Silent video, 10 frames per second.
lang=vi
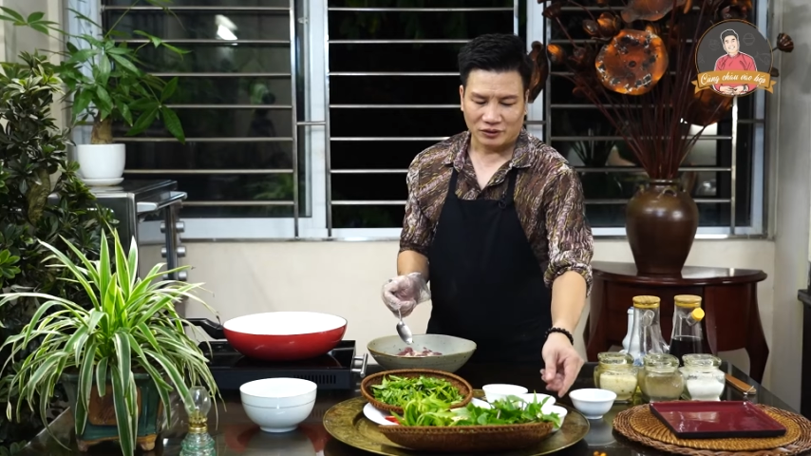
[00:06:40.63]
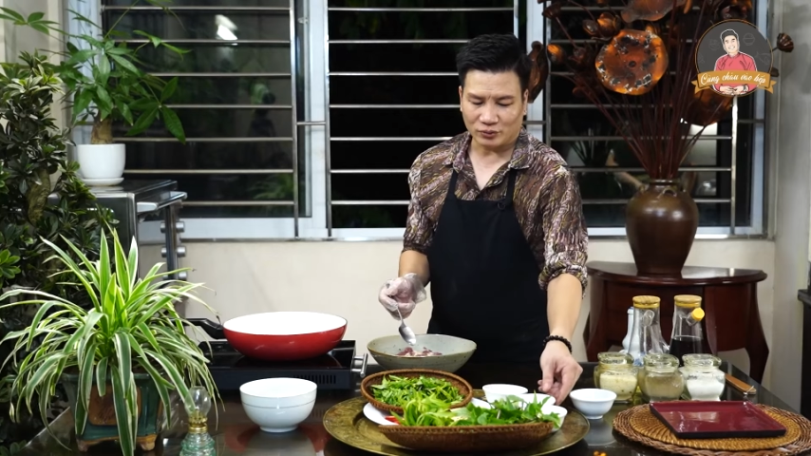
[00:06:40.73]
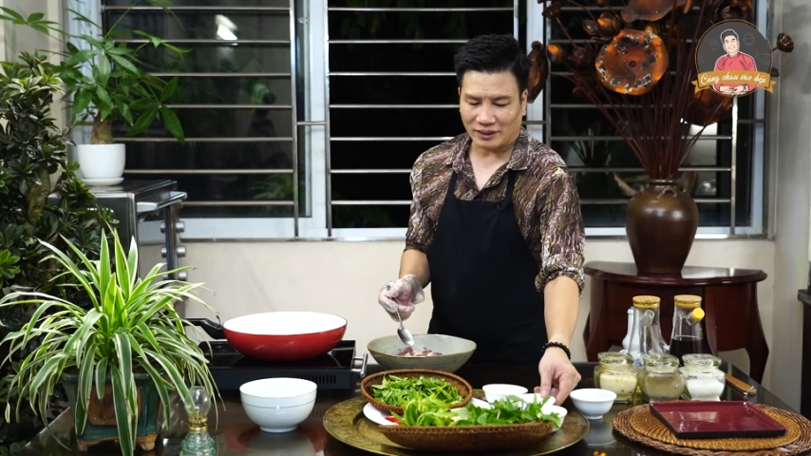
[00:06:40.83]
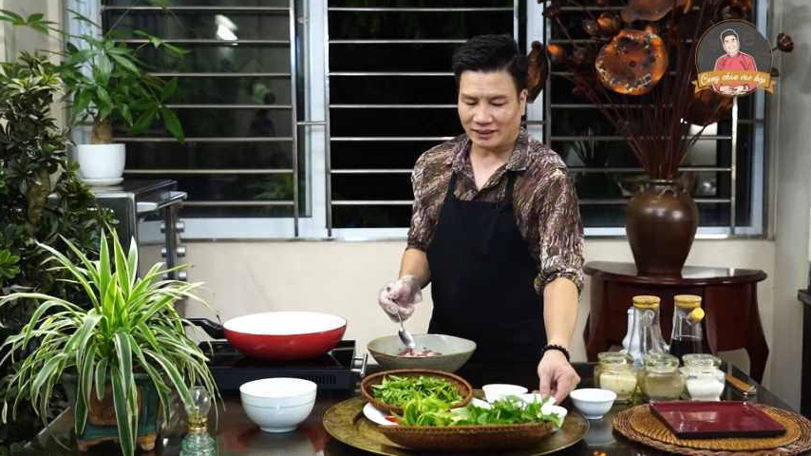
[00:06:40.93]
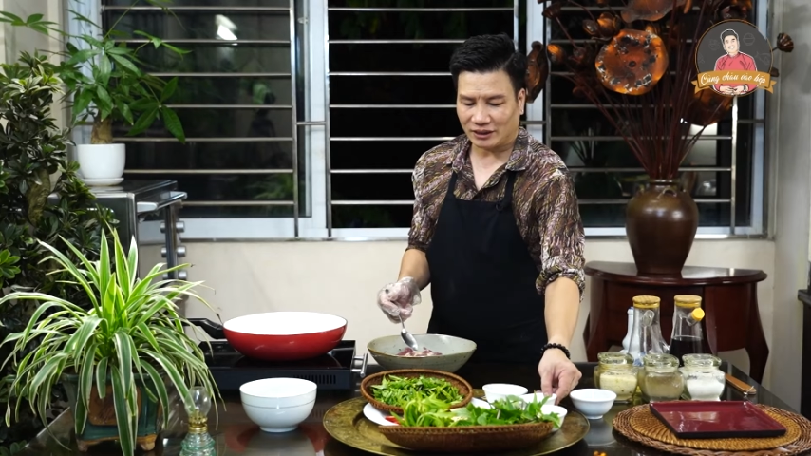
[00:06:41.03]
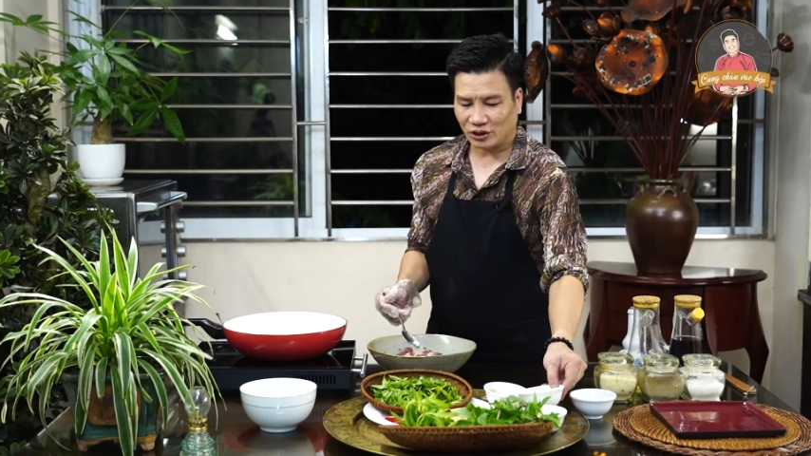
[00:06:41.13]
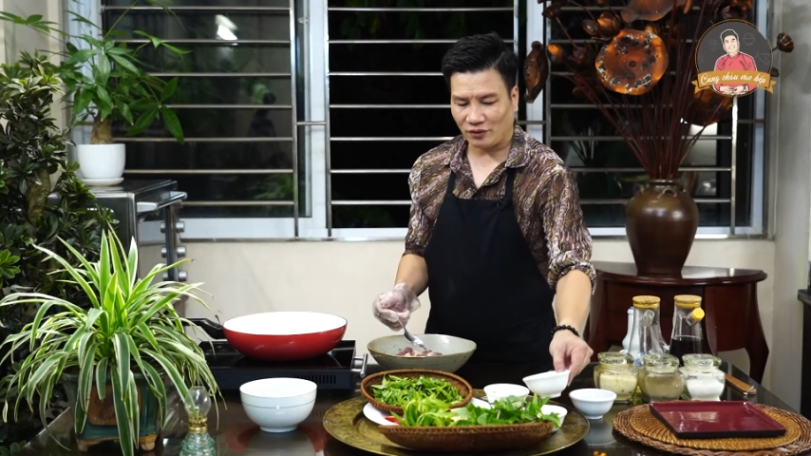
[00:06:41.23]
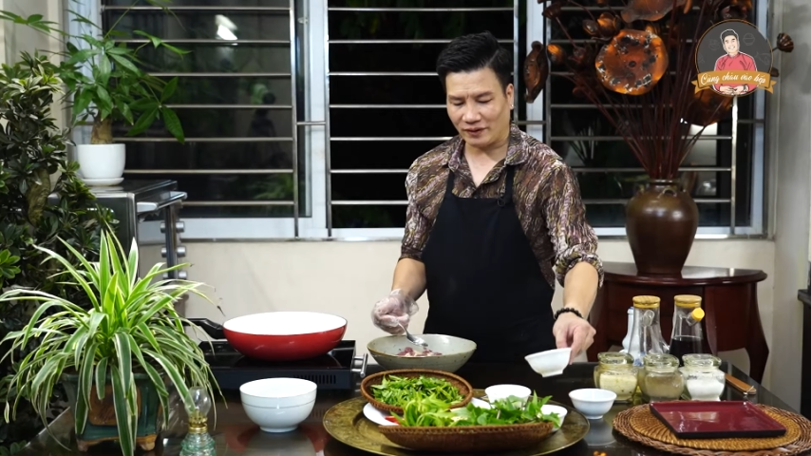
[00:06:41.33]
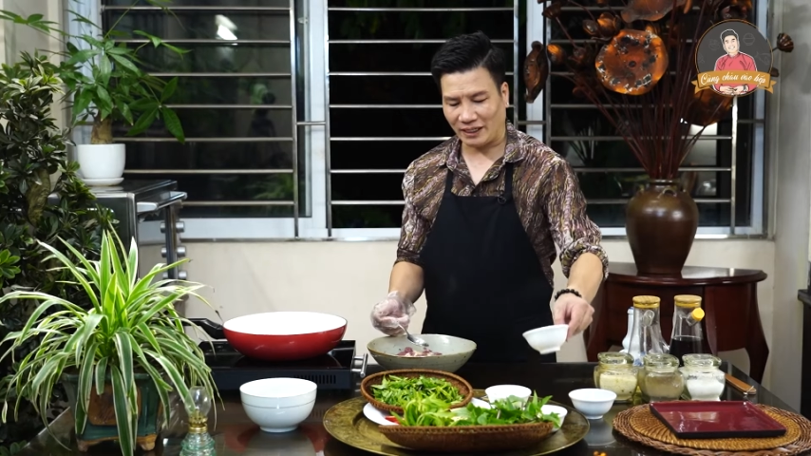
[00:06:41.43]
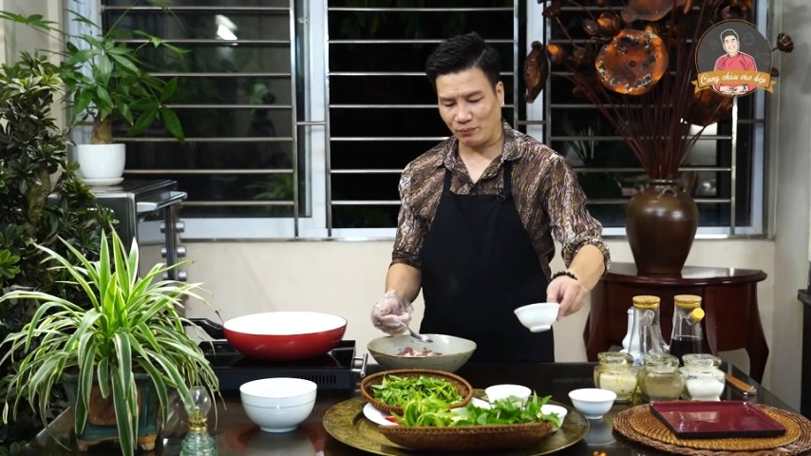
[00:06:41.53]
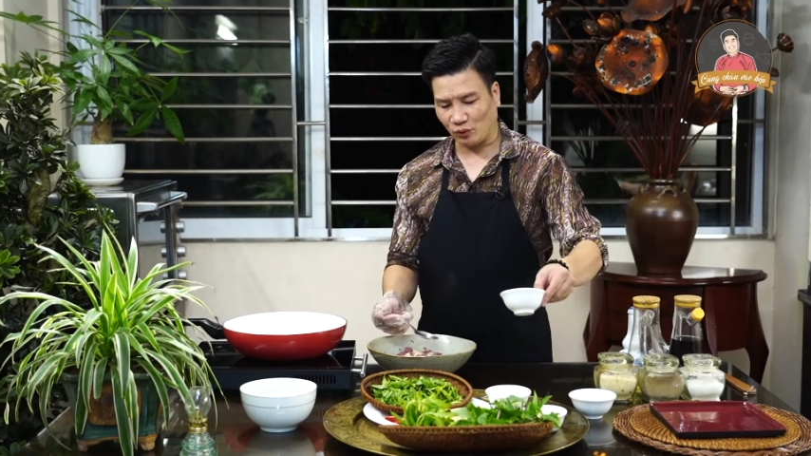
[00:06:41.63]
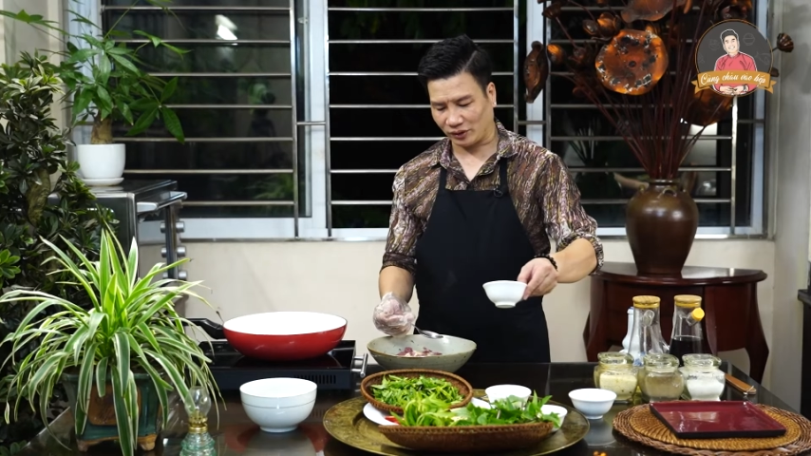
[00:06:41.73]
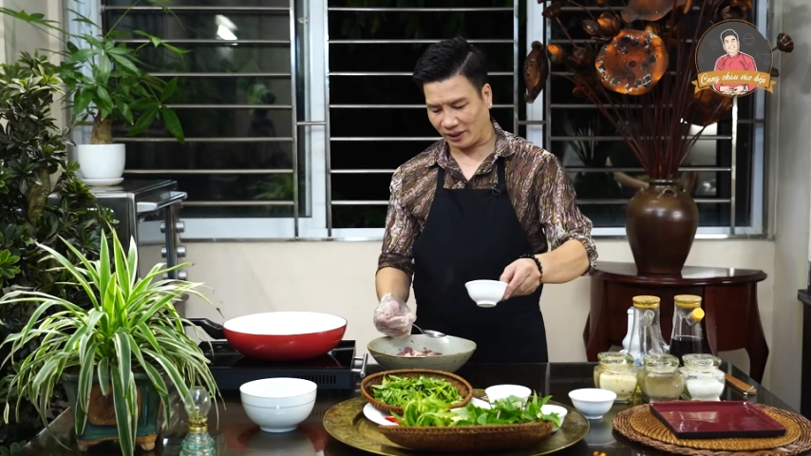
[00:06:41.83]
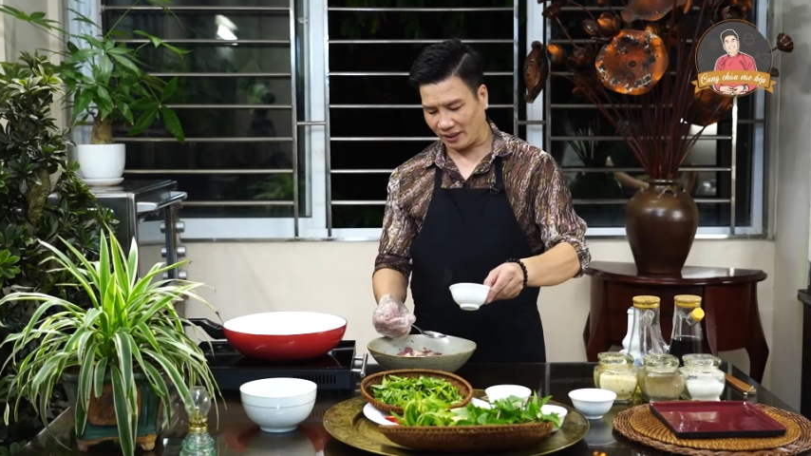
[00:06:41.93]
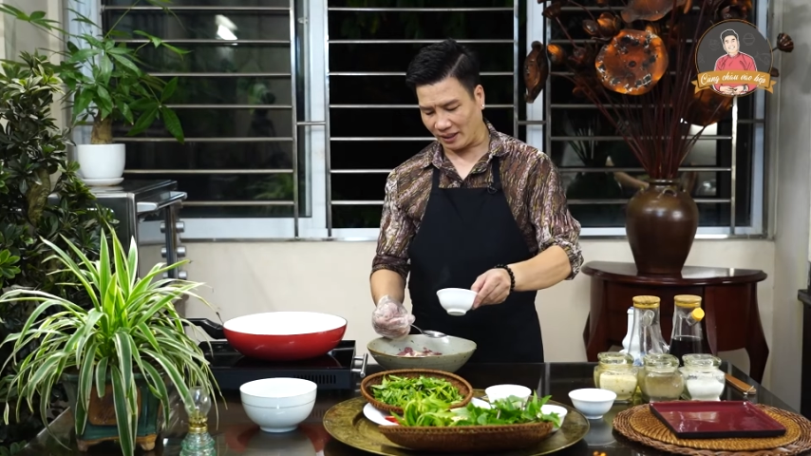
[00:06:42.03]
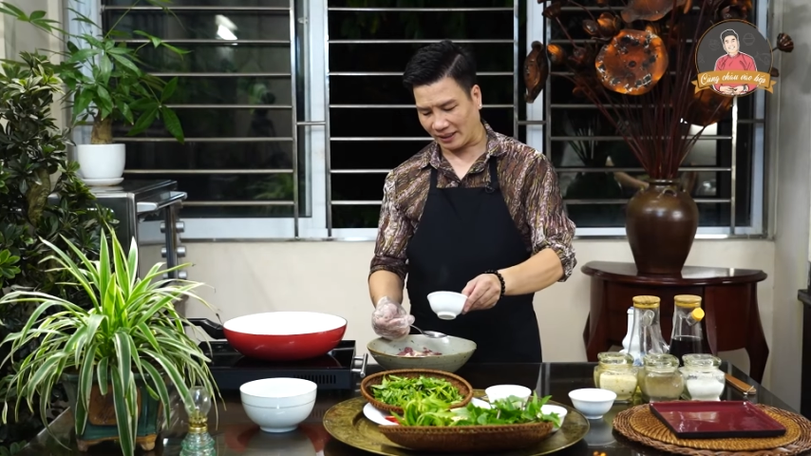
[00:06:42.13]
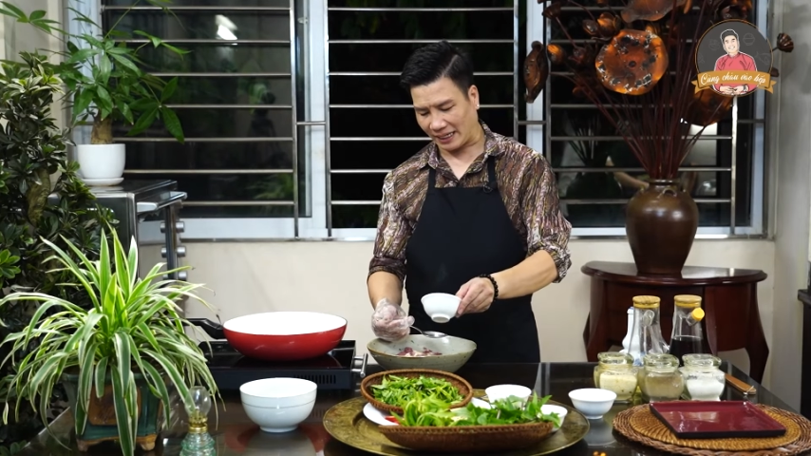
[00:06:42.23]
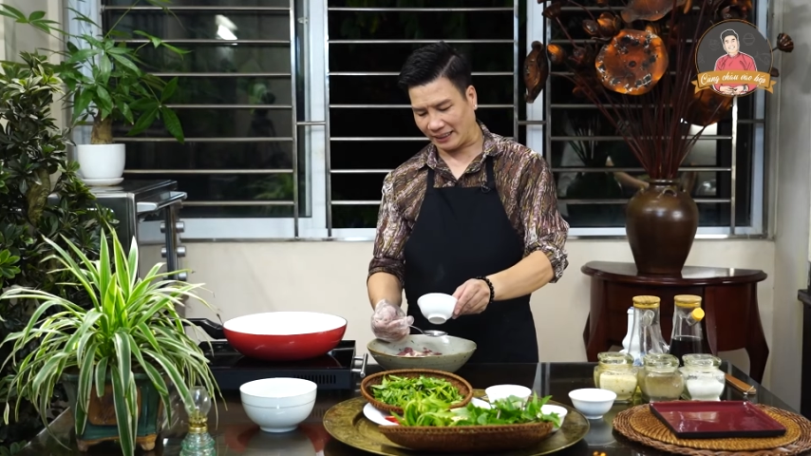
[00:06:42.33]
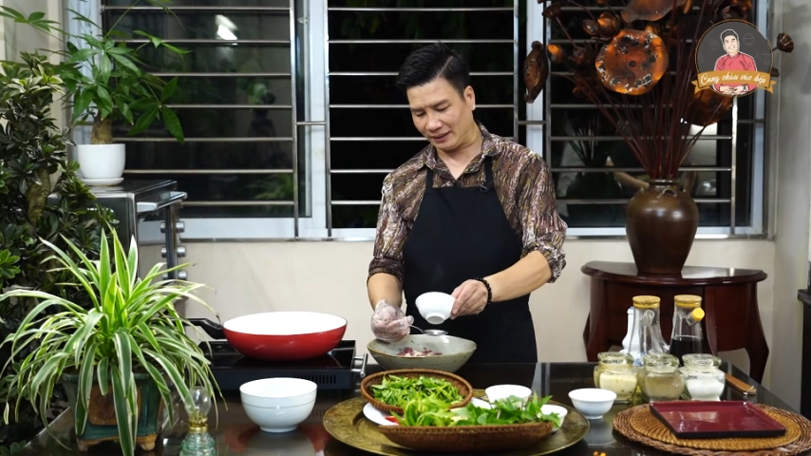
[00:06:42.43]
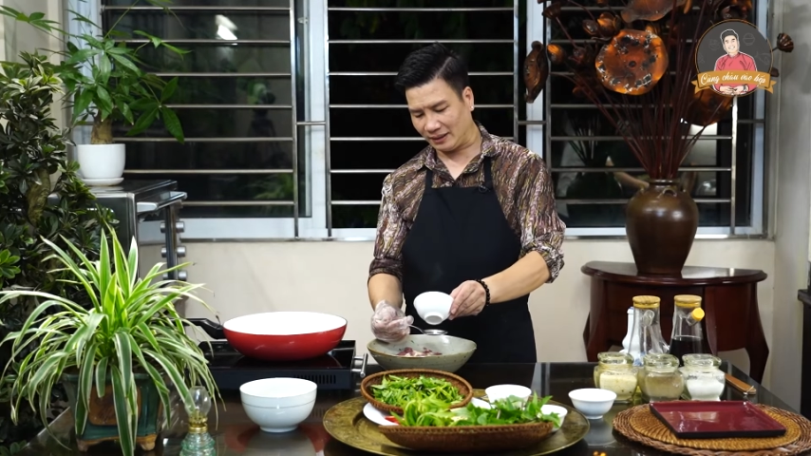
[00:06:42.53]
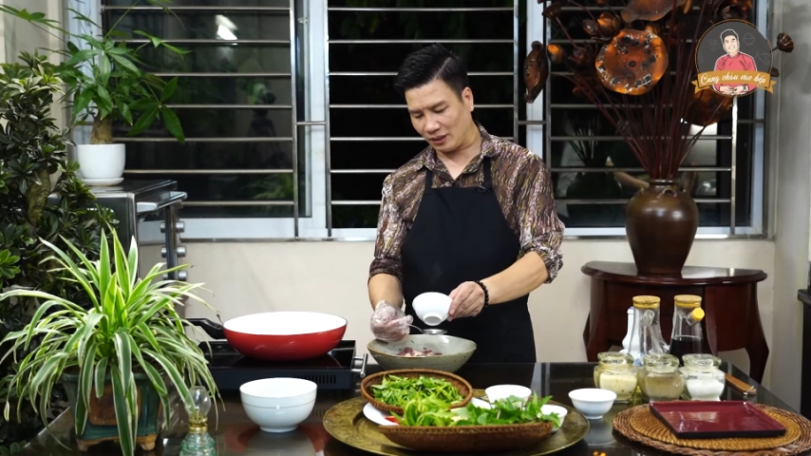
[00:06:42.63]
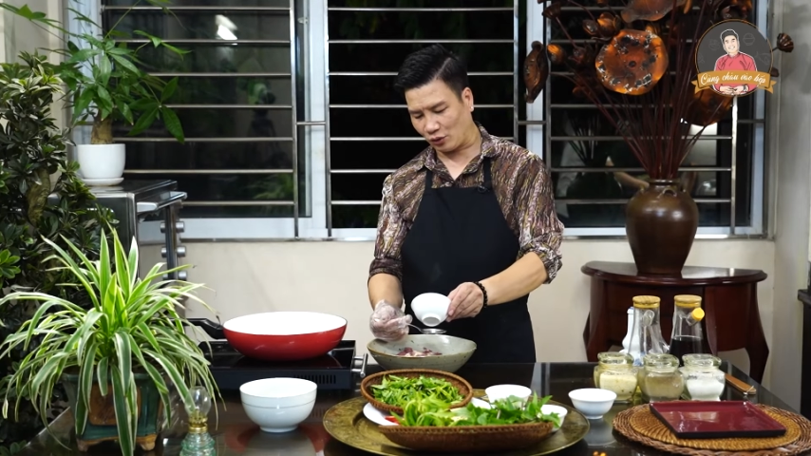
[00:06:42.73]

chúng ta sẽ cho vào đây một thìa canh nước